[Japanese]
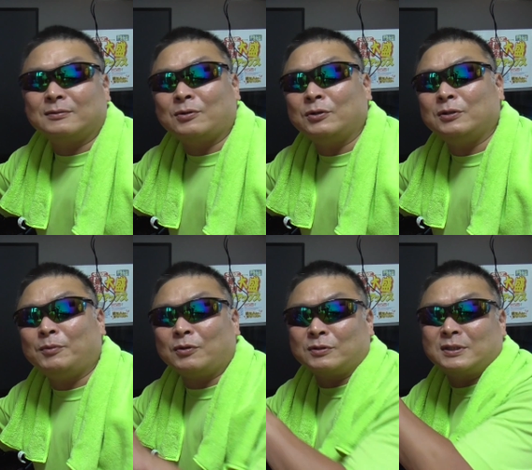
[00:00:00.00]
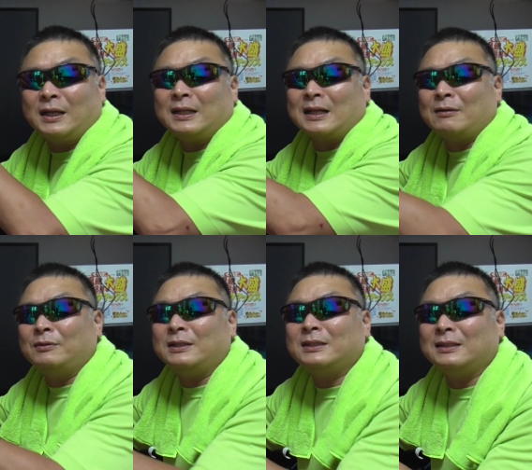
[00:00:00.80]
こういうものをつけれたら
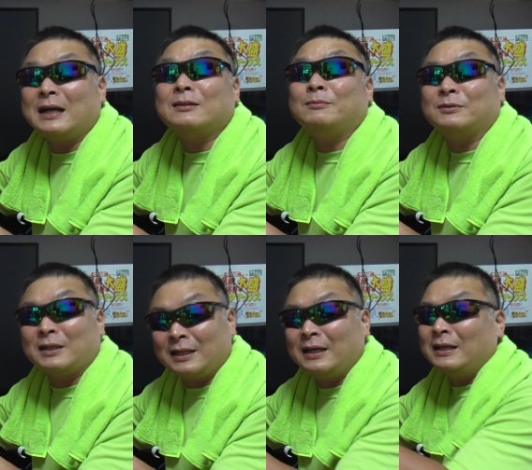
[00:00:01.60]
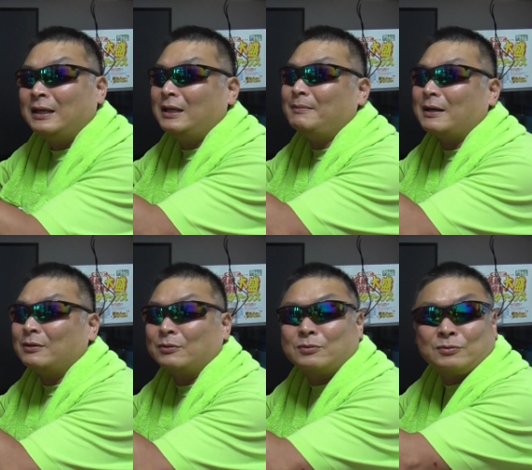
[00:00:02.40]
嬉しいなと思ってね今あ
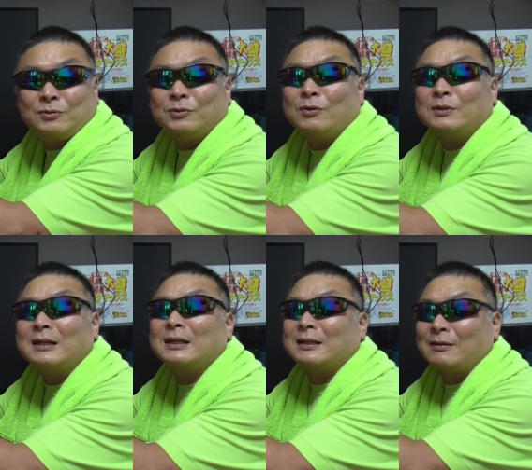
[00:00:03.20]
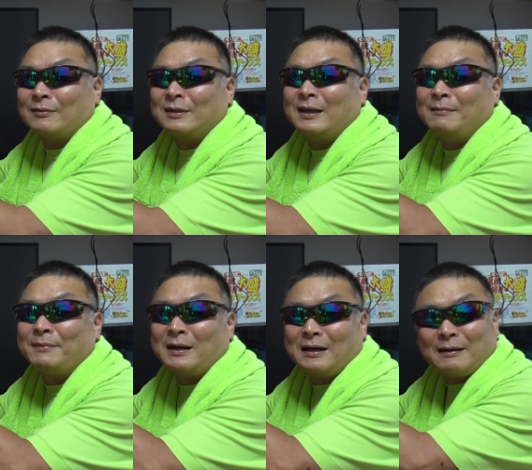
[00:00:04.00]
の空洞になってたので
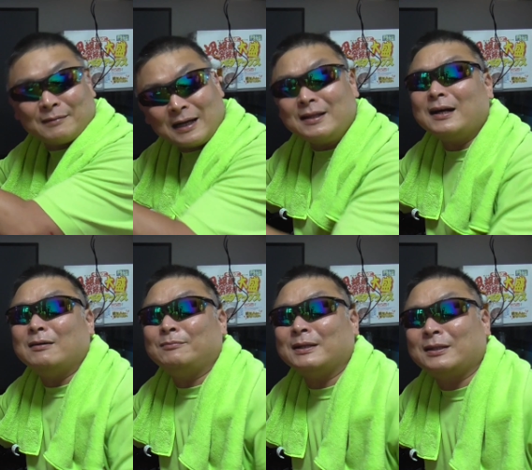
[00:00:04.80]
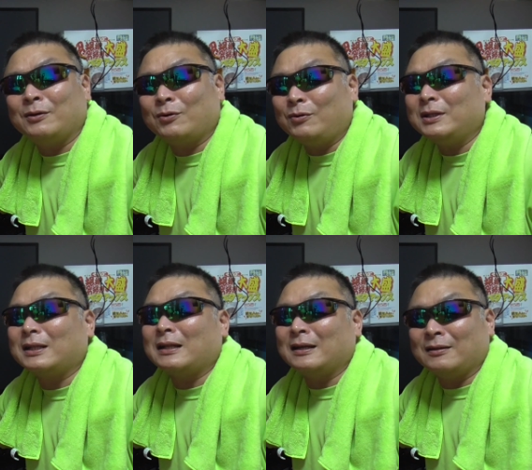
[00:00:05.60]
まあ穴が埋まって喜ん
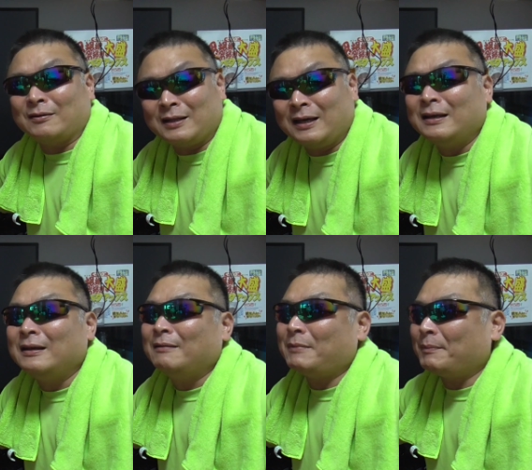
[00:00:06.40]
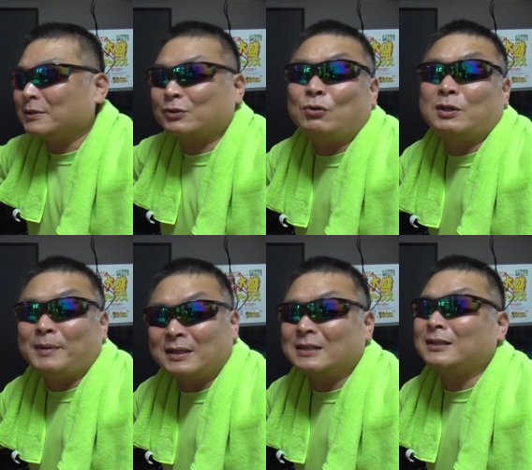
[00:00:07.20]
でたんだけどねまあ、益子置
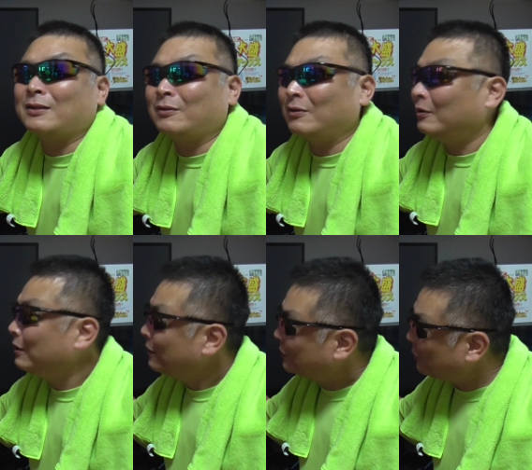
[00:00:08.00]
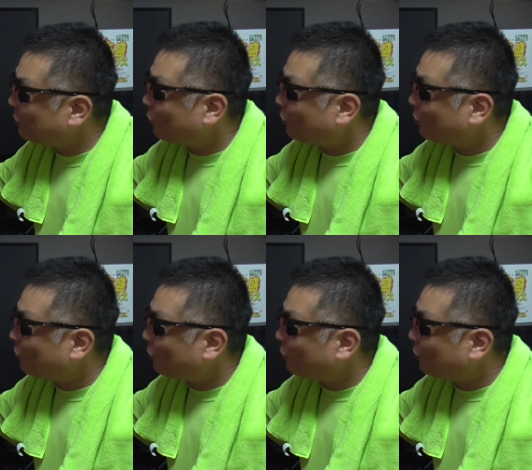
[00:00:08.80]
き場になってたところちょっ